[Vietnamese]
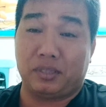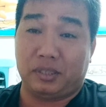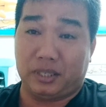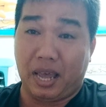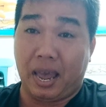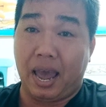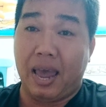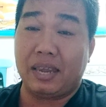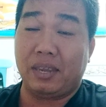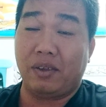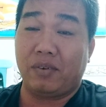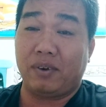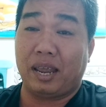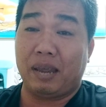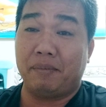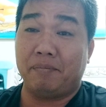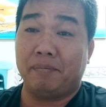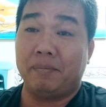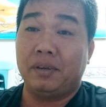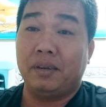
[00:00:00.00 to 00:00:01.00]
C cho anh
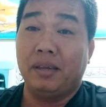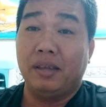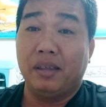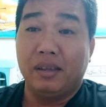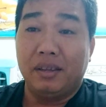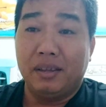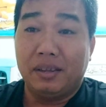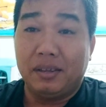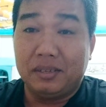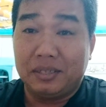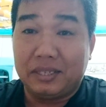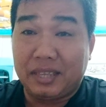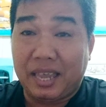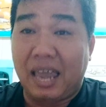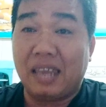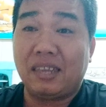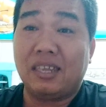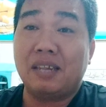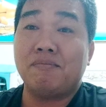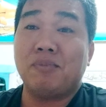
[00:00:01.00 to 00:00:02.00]
em
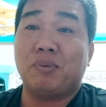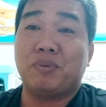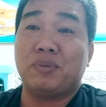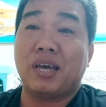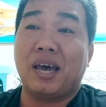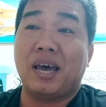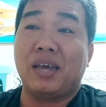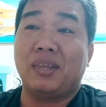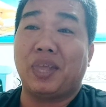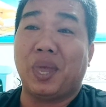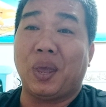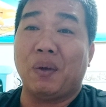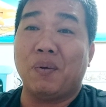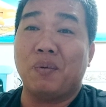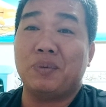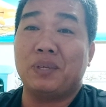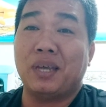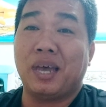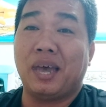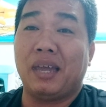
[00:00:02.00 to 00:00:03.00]
xé chích một C chịu
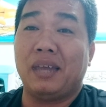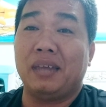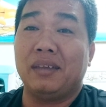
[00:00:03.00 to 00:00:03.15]
một C